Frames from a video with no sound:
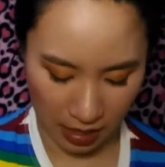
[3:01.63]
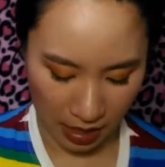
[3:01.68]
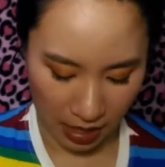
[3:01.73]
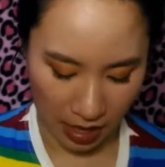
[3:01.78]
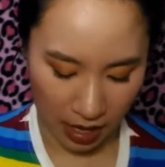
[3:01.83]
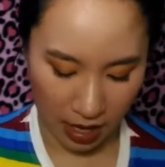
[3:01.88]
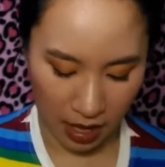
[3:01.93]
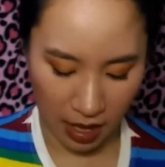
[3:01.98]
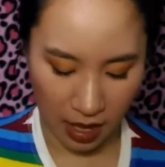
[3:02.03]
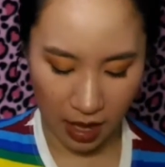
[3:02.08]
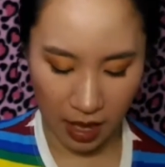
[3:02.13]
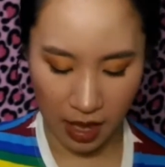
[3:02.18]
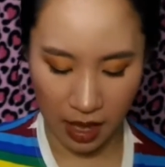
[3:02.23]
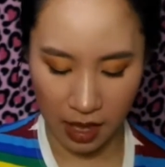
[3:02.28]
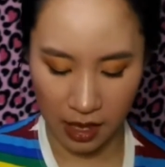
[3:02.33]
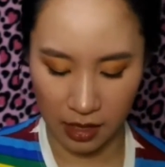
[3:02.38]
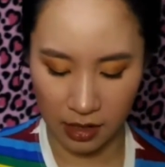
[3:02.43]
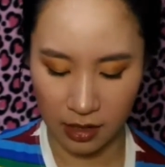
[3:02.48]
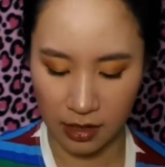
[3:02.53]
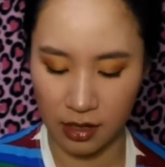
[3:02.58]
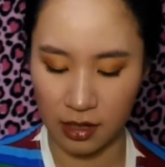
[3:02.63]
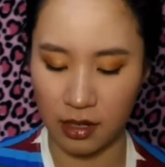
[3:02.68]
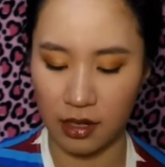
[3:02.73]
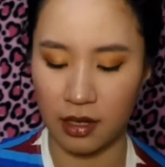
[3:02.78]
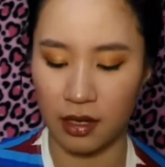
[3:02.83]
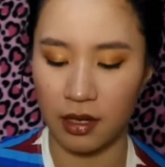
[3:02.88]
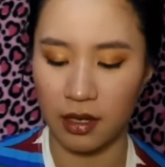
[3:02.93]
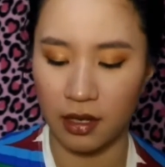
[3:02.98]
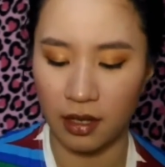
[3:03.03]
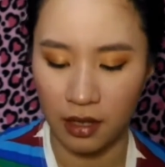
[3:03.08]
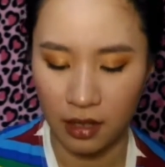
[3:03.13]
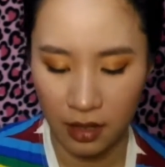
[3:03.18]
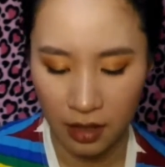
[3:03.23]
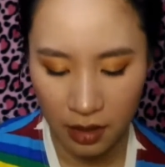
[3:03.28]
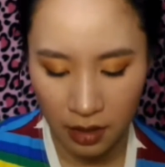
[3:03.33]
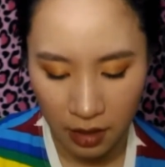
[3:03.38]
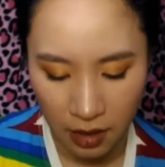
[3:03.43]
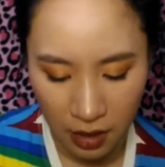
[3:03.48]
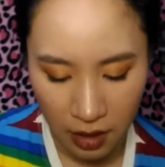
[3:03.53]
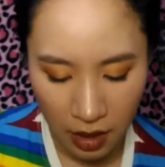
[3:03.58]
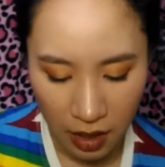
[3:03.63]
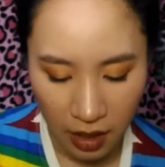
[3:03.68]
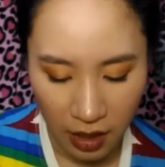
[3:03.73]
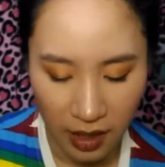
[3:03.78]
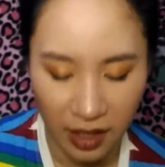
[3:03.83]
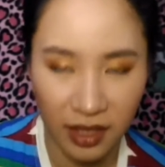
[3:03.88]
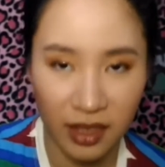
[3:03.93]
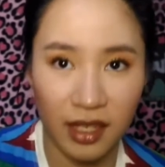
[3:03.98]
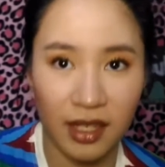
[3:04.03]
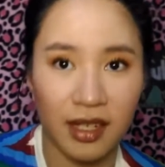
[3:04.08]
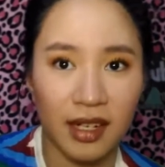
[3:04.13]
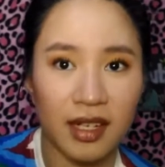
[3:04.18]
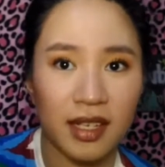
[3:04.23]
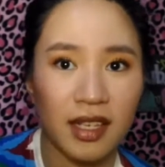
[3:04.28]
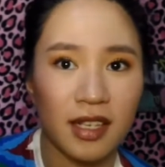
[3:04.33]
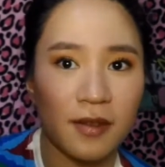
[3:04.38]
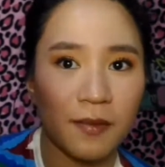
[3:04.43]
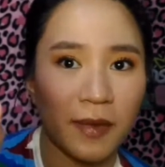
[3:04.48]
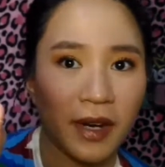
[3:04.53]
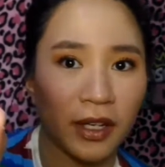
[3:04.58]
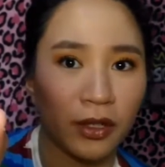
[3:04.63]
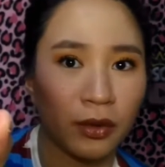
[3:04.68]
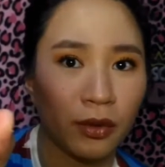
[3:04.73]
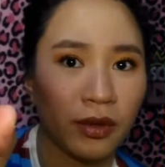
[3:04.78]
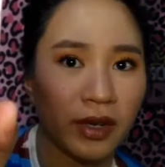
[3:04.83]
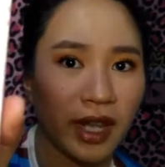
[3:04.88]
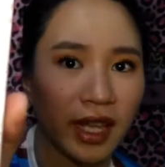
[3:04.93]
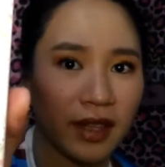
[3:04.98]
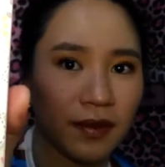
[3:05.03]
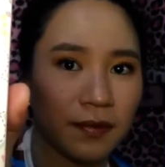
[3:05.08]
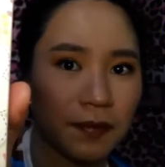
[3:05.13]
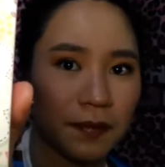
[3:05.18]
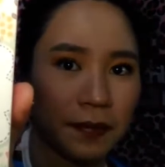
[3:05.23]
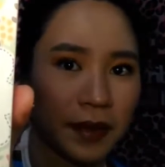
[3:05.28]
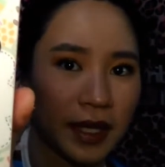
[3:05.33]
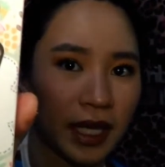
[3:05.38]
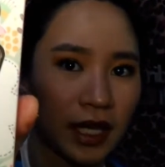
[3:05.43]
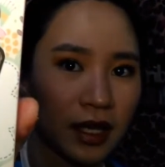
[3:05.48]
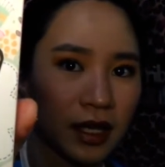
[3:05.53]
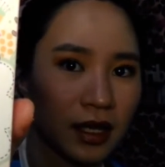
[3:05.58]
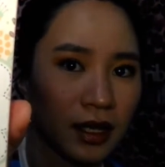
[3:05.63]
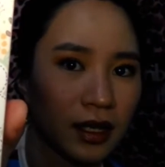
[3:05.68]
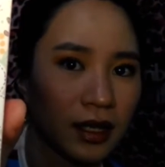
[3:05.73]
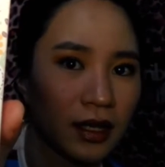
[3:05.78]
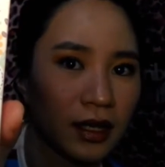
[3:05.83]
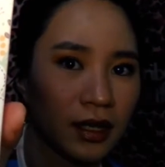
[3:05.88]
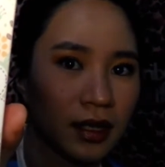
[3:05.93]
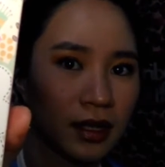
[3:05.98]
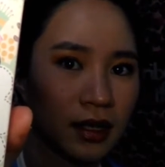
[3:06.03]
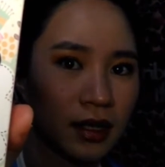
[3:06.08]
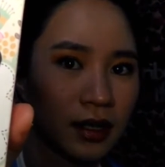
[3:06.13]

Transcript: And I think this is maroon and pink.